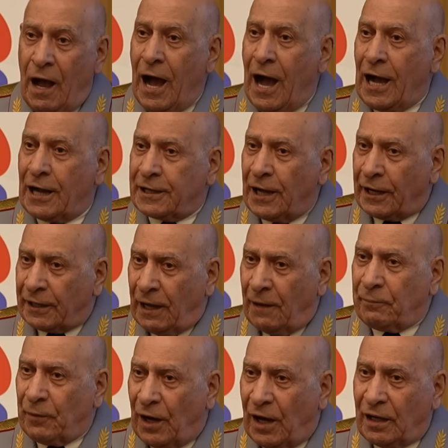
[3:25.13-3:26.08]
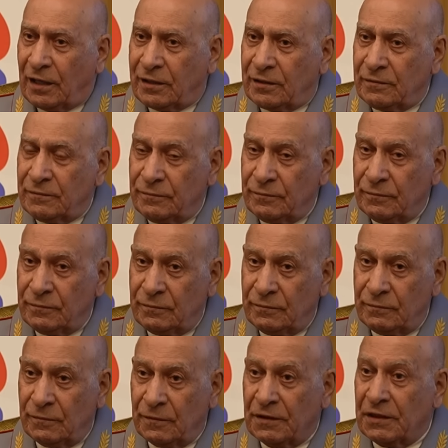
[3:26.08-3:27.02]
А Карабах
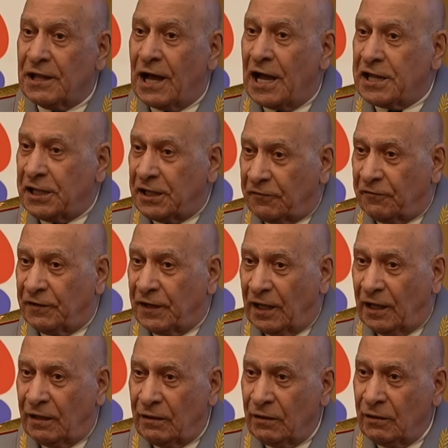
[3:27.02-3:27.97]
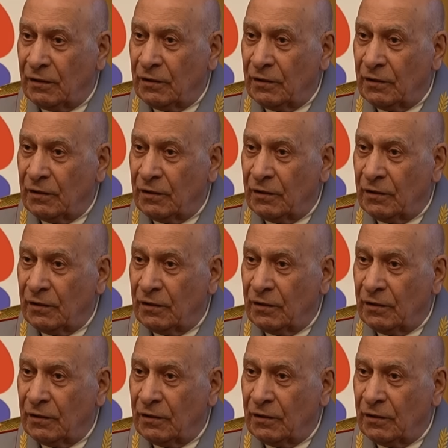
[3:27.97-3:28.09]
наивно